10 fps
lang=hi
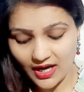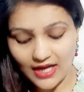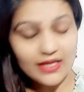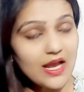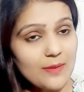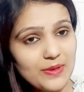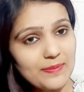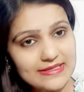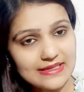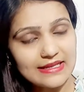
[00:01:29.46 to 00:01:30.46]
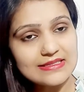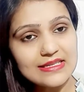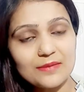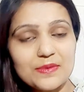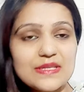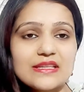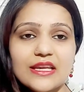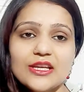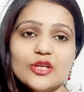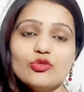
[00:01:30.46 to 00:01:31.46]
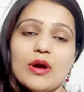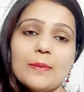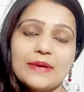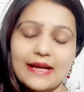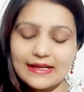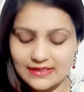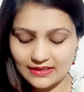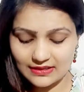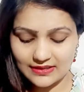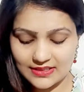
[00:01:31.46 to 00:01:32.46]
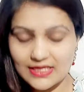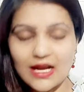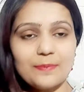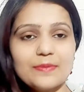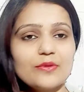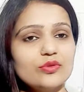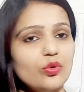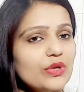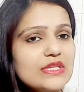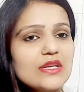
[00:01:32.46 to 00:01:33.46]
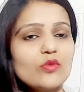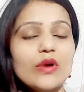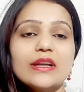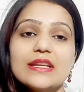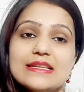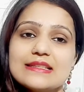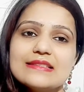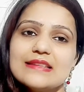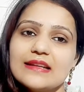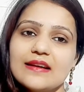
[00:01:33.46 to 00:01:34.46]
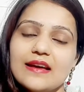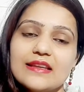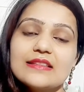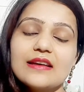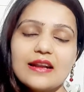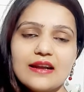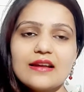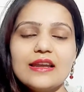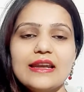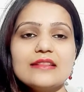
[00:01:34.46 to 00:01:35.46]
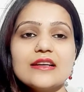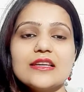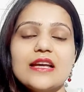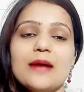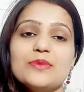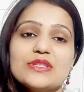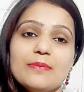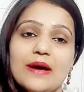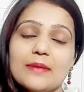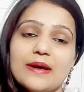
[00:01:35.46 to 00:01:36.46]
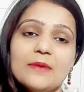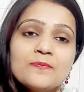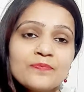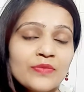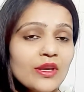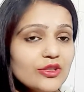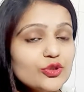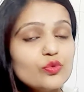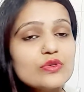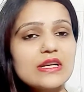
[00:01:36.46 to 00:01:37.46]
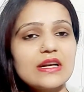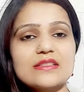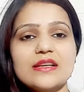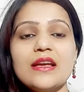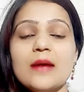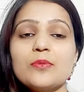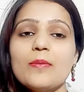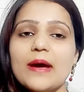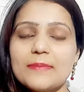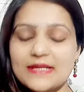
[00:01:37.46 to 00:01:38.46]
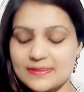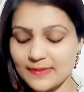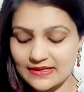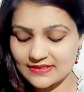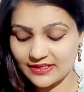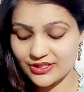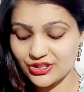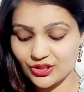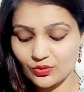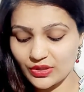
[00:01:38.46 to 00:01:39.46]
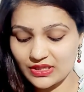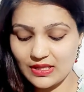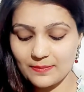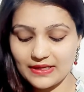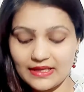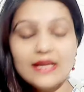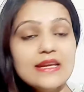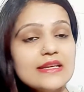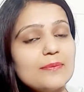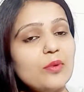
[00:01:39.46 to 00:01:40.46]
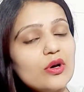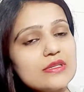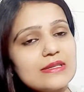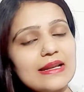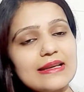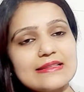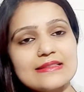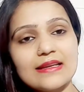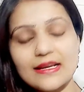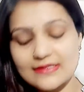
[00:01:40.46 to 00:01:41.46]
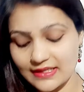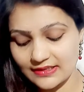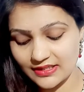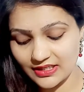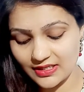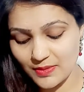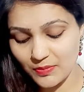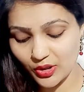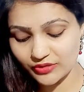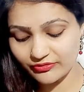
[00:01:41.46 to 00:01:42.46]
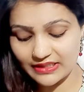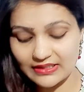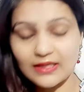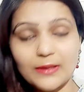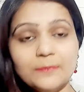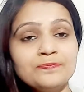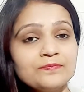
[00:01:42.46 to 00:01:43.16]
अगर आपके पास अलसी का बीज नहीं है तो आप ट्राई करना कि आप थोड़ी सी क्वांटिटी इसकी ज्यादा खरीद कर रख लेना ताकि आप इसे बार बार यूज कर सकें आपको बार बार बाहर जाने की जरूरत ना पड़े कि बहुत सारे इससे गाइस हेल्थ के लिए भी बहुत फायदे हैं